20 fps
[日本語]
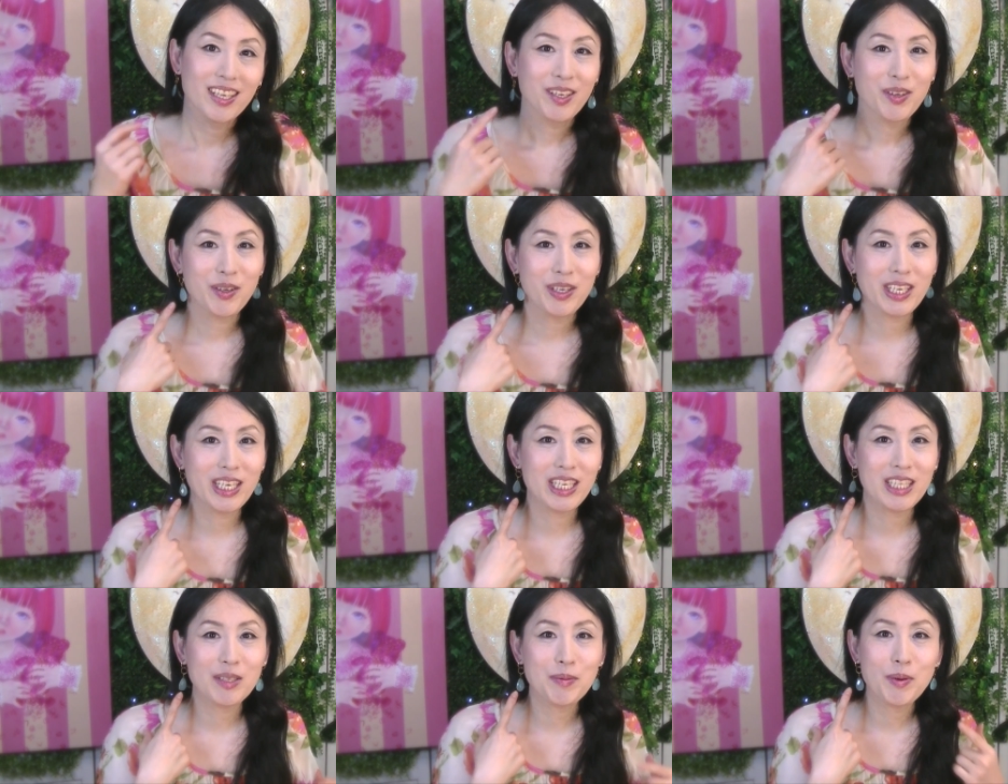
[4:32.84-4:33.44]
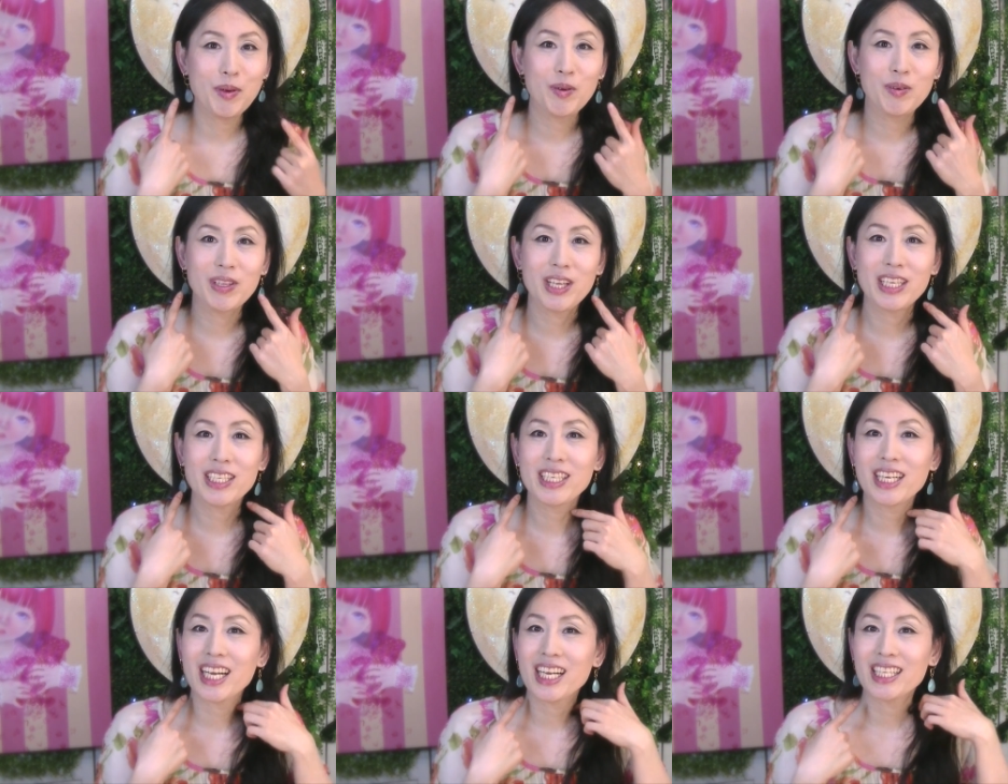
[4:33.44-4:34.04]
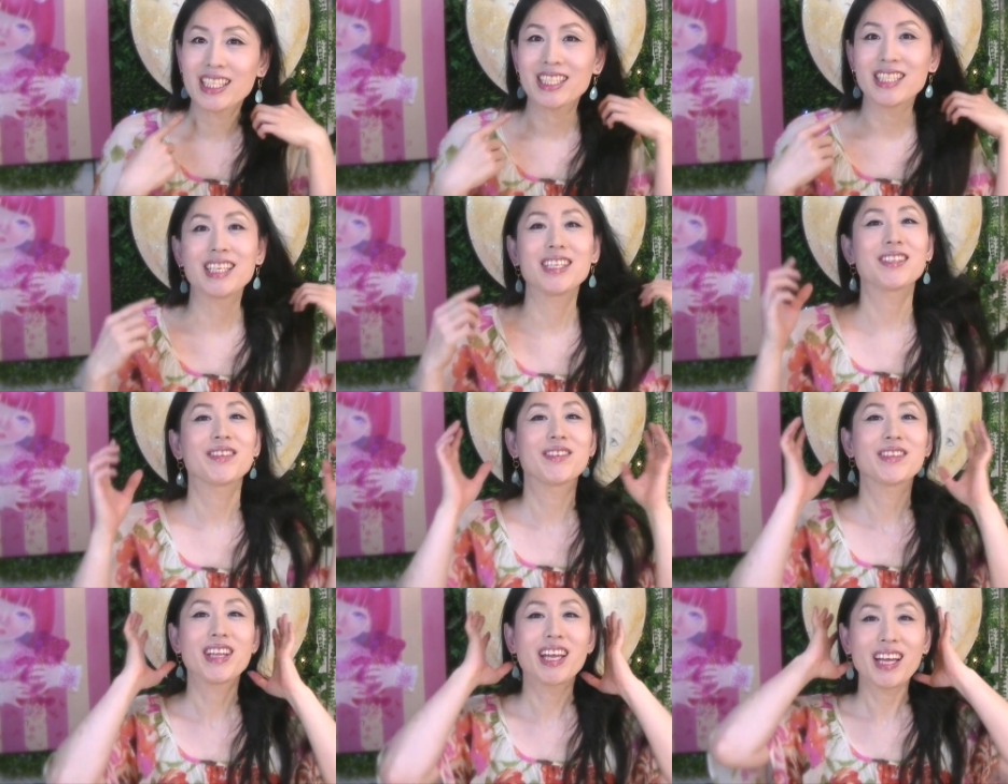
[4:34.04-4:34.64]
これが一番同じ感じで
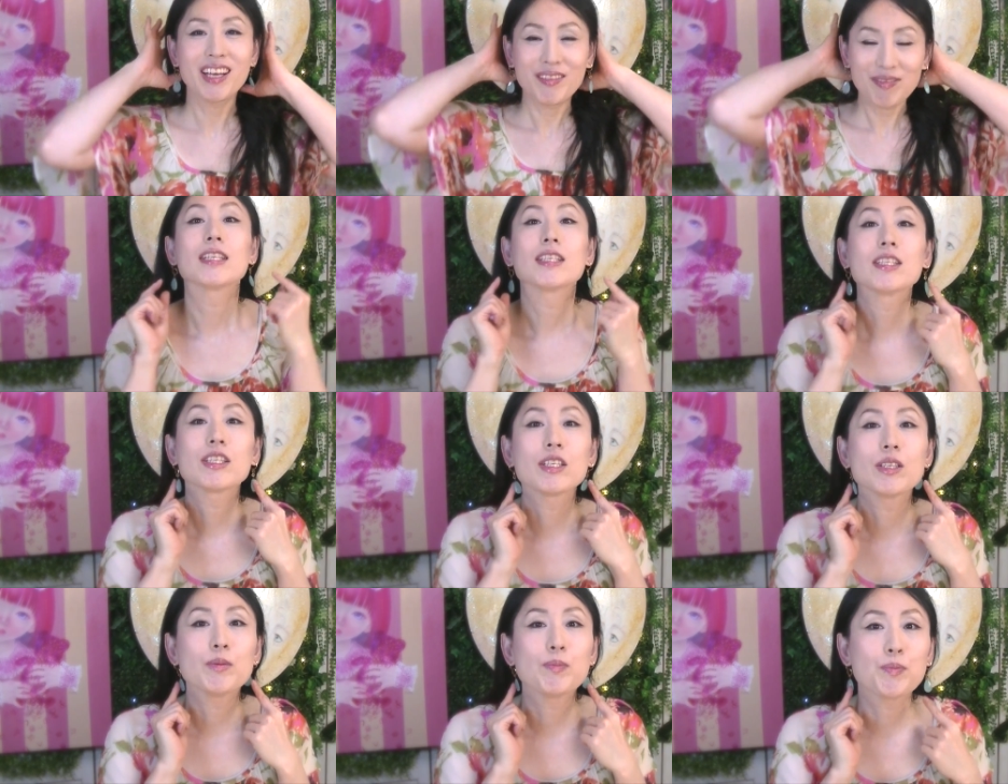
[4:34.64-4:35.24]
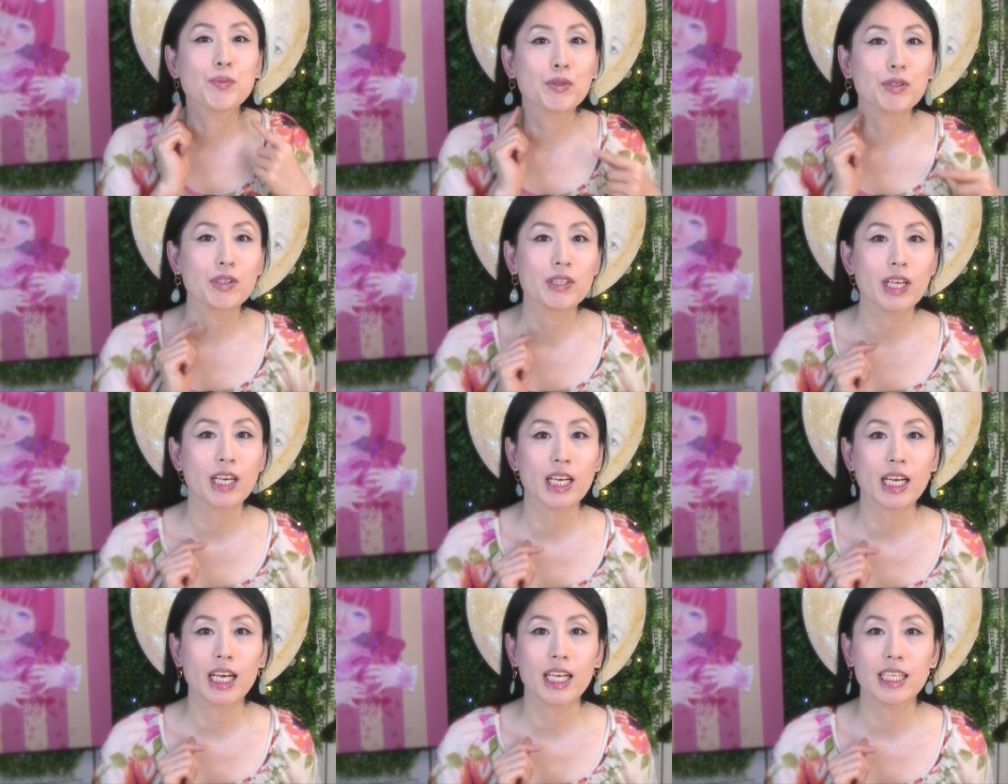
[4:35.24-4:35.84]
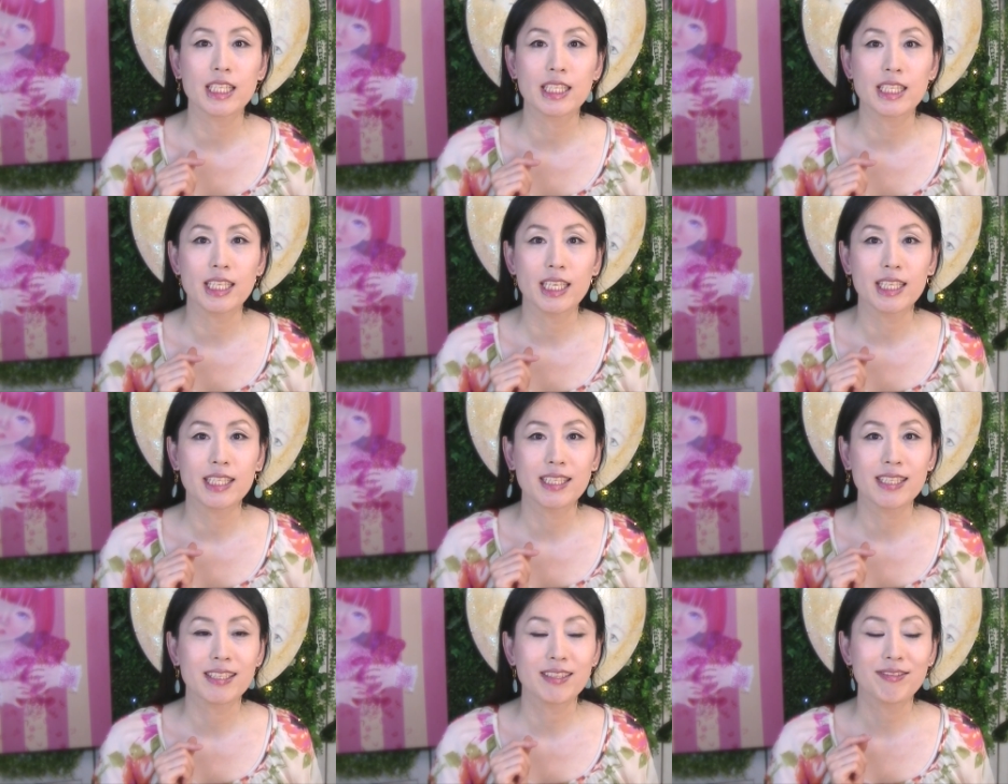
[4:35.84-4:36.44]
すよね。シンプルな感じで
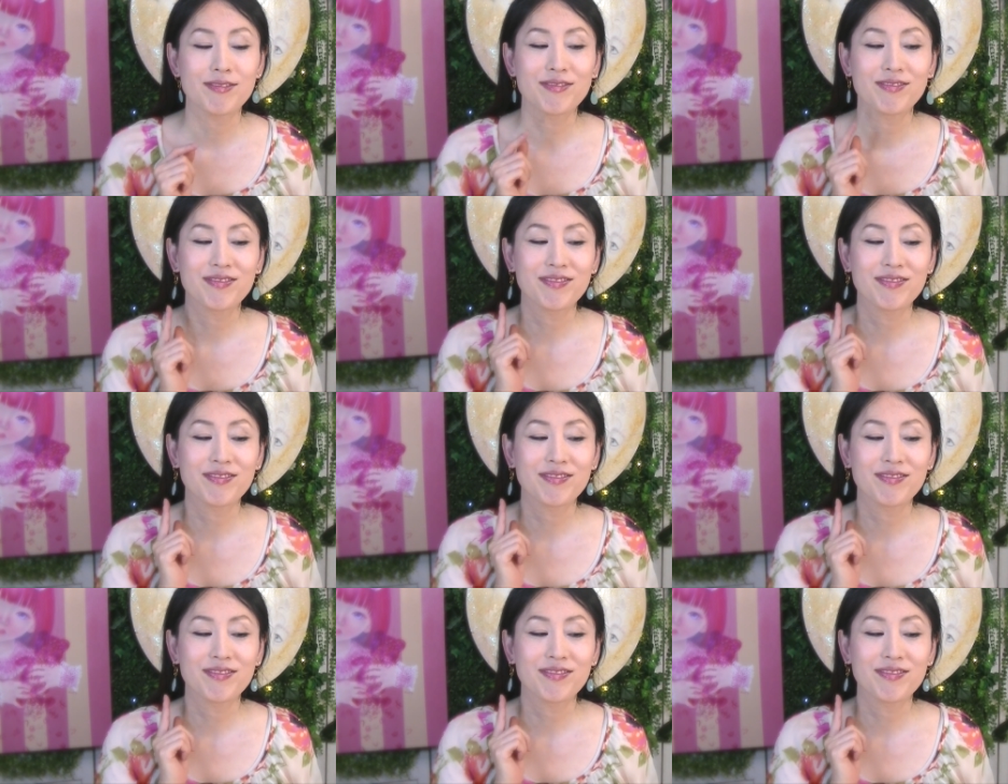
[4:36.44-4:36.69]
す。